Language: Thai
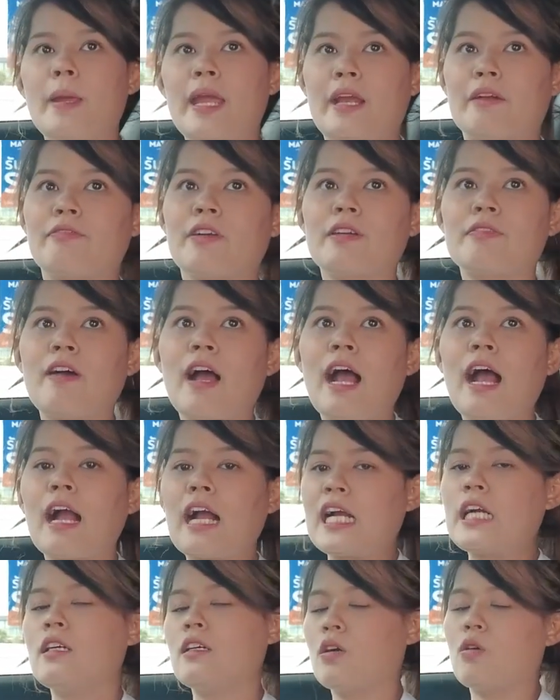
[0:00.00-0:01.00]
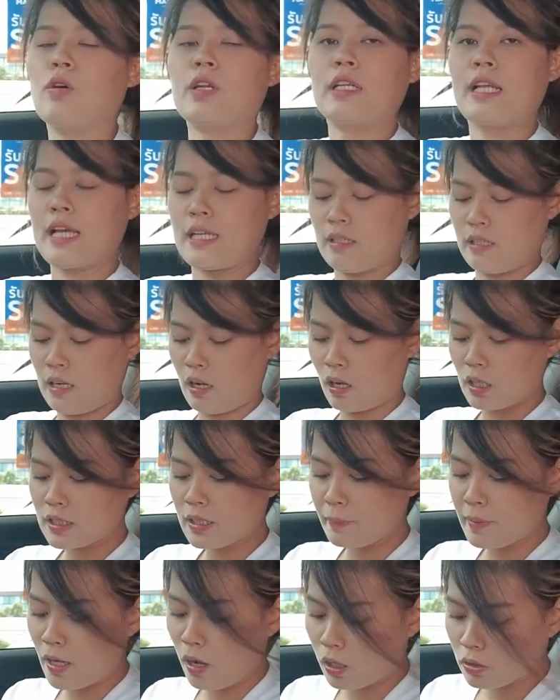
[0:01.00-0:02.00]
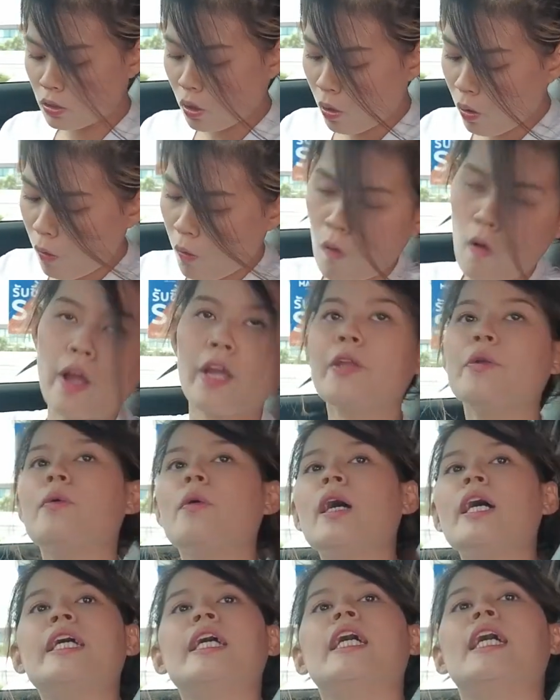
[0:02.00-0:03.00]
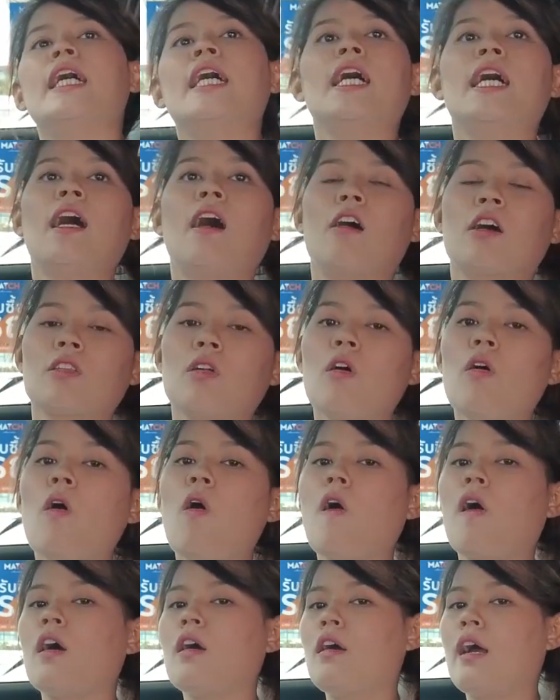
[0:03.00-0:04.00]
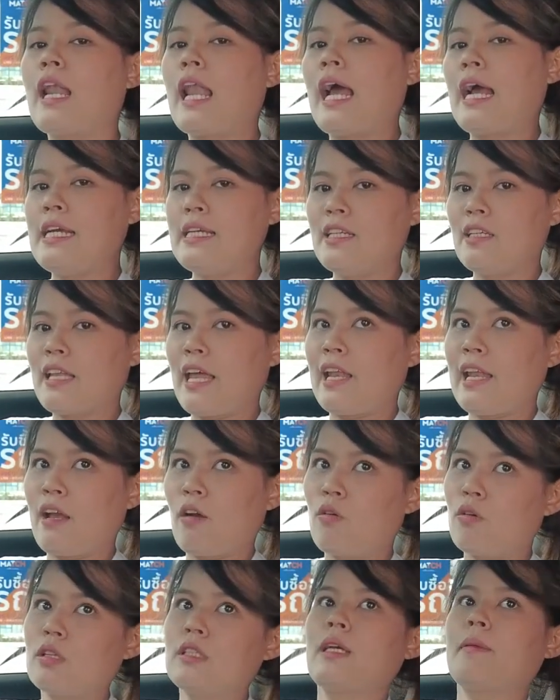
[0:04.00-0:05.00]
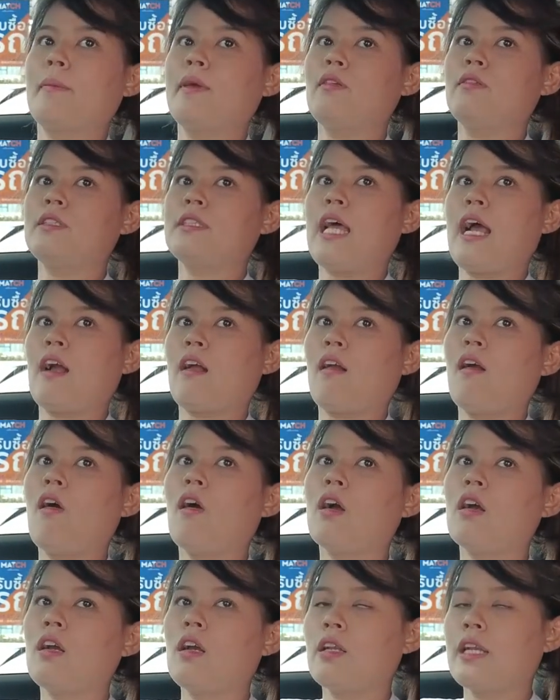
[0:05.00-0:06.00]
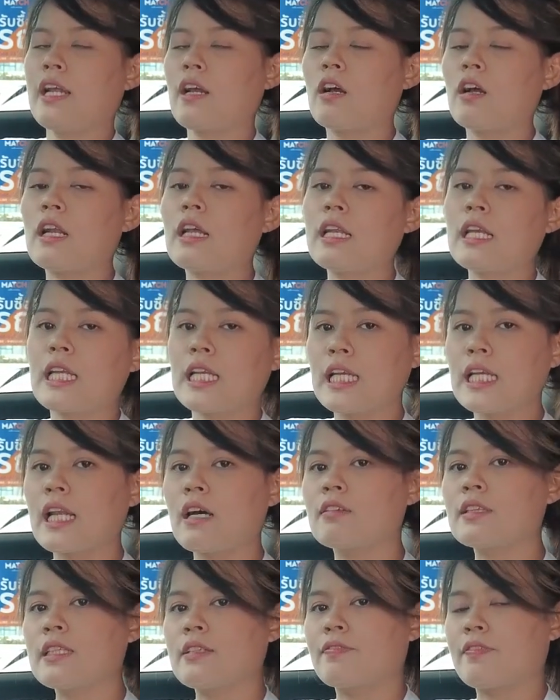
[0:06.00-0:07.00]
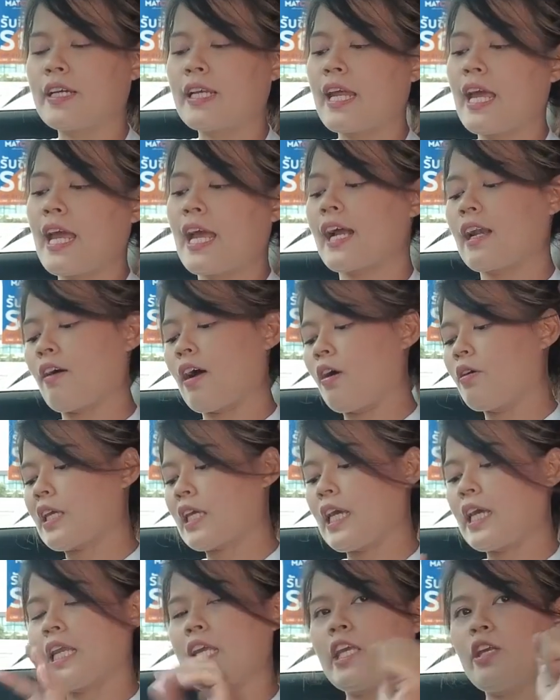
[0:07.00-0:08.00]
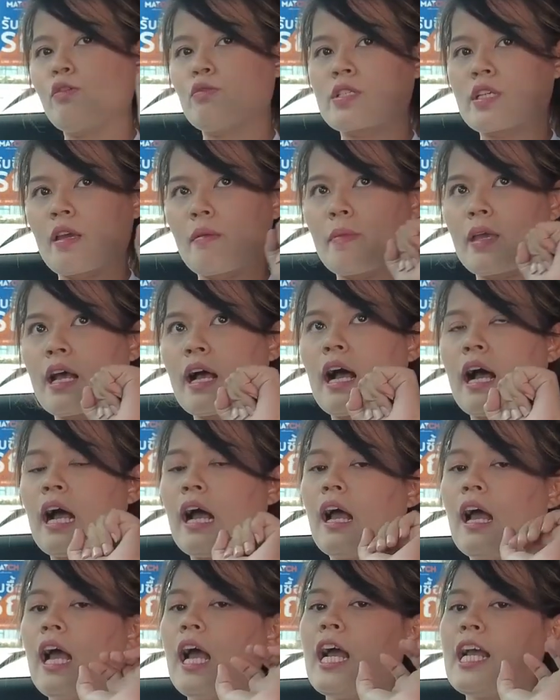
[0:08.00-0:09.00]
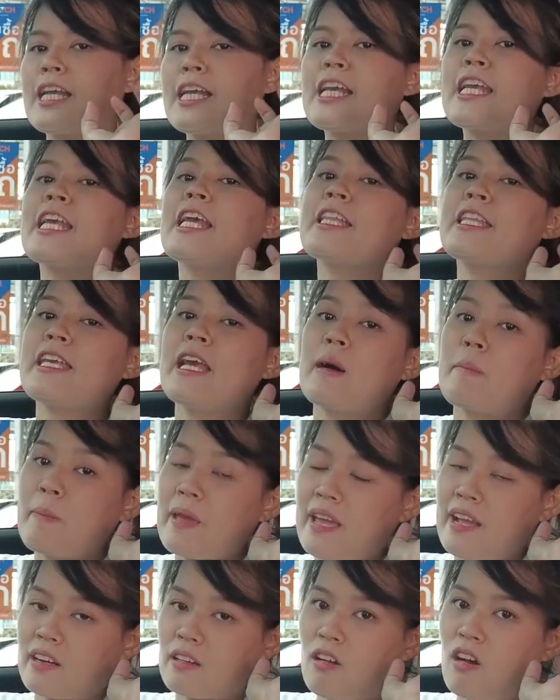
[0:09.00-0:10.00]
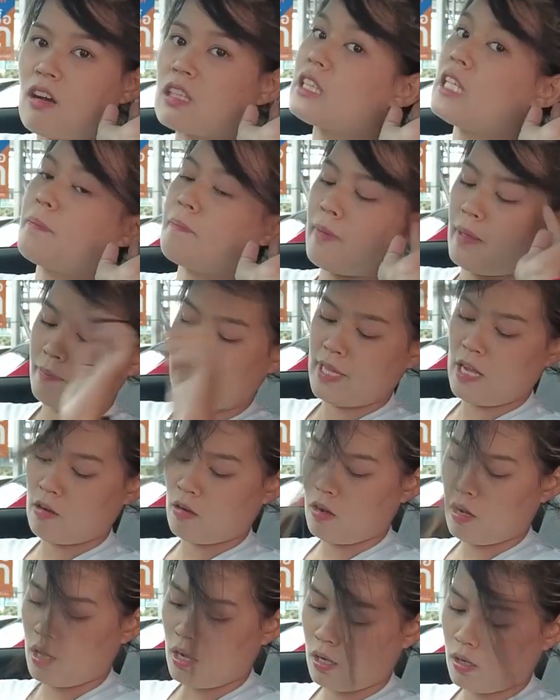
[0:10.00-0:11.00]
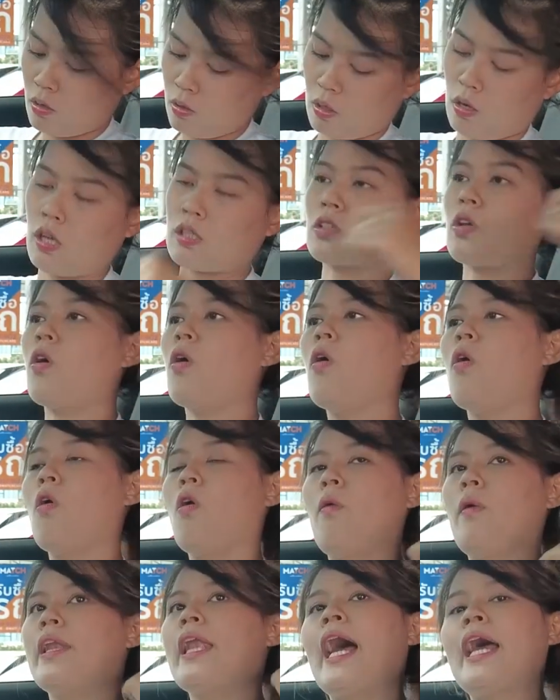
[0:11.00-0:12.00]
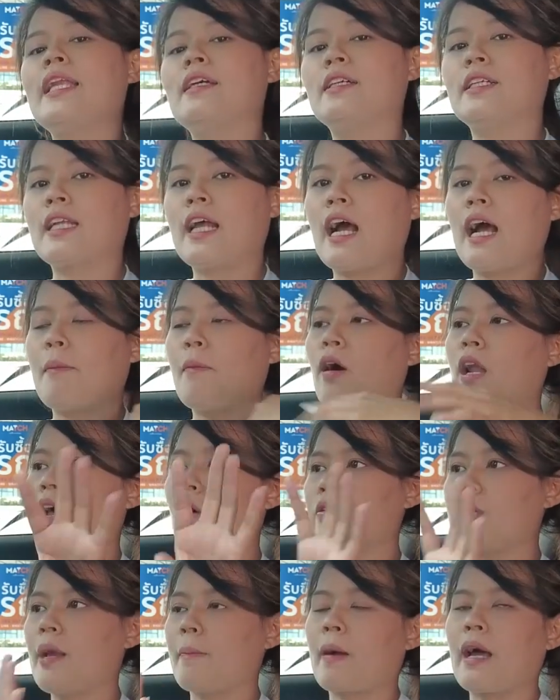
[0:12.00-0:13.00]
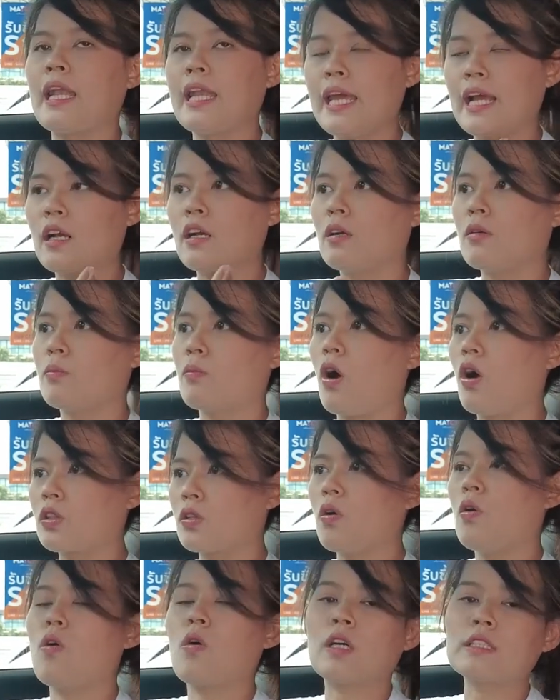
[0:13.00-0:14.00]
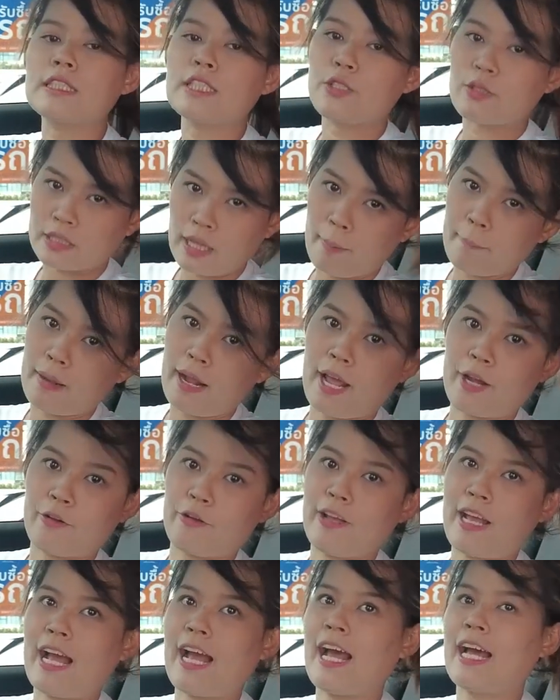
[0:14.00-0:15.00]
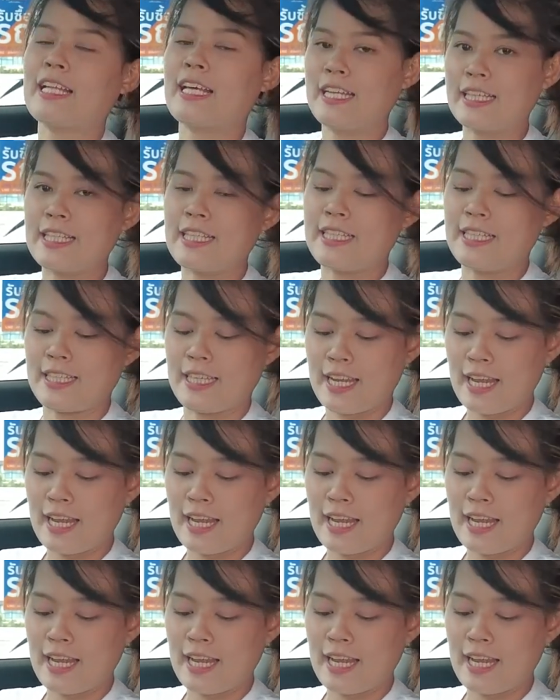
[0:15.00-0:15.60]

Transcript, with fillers: เบรกไฟฟ้าก็คือกดได้เลย แล้วก็จะมีออโต้โฮงให้ด้วย ออโต้โฮงคืออะไร หลายๆคนยังไม่รู้จัก ก็คือในกรณีที่เราติดไฟแดงแล้วเขาเกียร์ดีอยู่ใช่ไหมคะขี้เกียจเหยียบเบรกเนาะติดแป๊บเดียวก็กดออโต้โฮไว้ได้เลยนะคะพอเราเหยียบคันเร่งออโต้โฮก็จะหยุดทำงานโดย ทันที